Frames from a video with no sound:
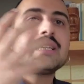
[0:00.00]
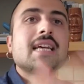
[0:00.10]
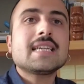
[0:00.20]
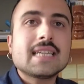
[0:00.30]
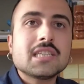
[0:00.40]
bir
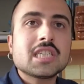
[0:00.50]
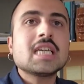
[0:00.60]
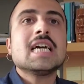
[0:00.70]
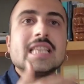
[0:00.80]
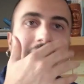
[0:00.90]
araya
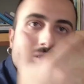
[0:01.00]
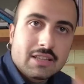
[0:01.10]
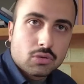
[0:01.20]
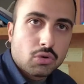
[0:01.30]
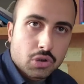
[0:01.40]
gelince
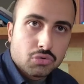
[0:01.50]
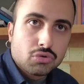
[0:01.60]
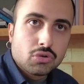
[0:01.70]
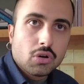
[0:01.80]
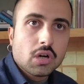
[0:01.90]
devlet de oraya
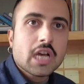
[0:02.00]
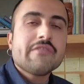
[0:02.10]
oturuyor.